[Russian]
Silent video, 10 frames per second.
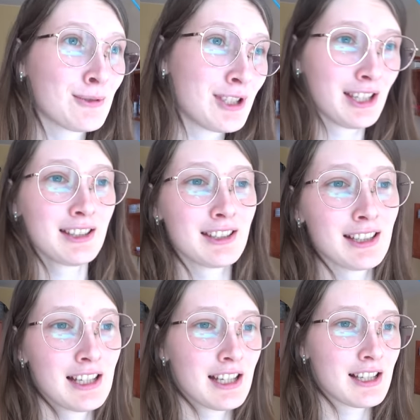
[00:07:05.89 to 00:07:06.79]

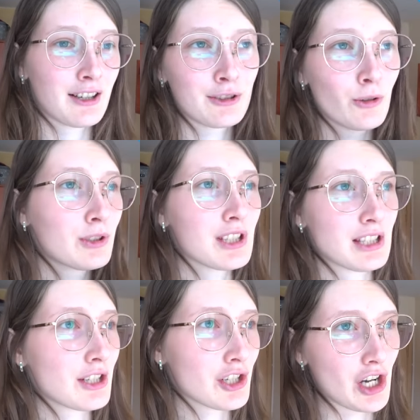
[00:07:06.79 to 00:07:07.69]
студенты. Кто-то
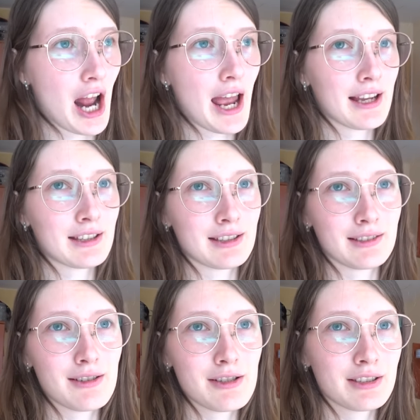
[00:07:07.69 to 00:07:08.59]
съезжает
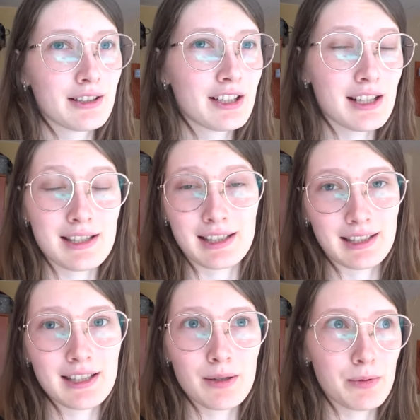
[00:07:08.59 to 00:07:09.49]
э, на
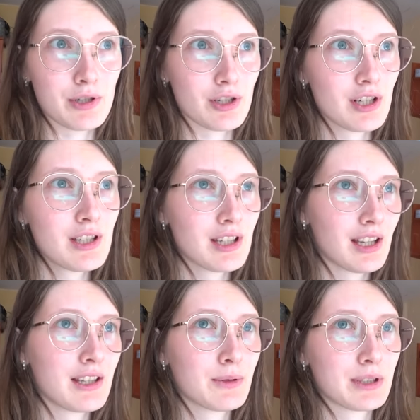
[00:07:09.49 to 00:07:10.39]
городские
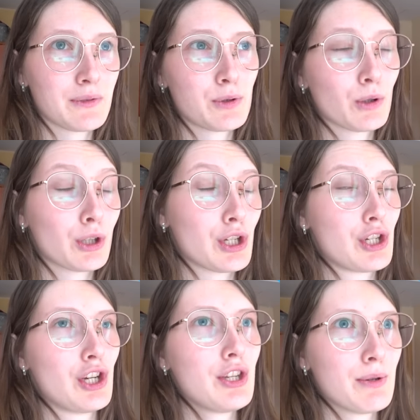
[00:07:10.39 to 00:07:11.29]
общежития, и вот это все
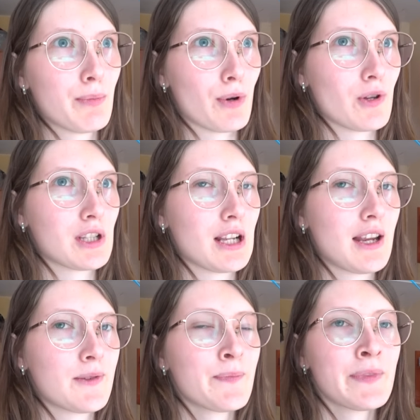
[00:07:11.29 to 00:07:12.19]
тащить им просто
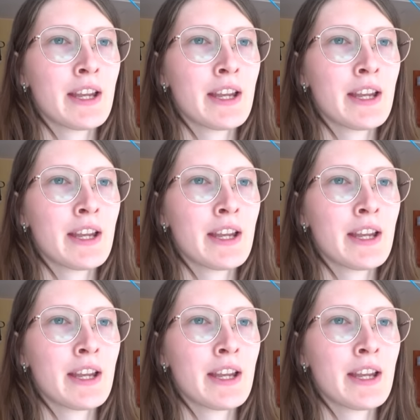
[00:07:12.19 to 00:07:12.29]
лень.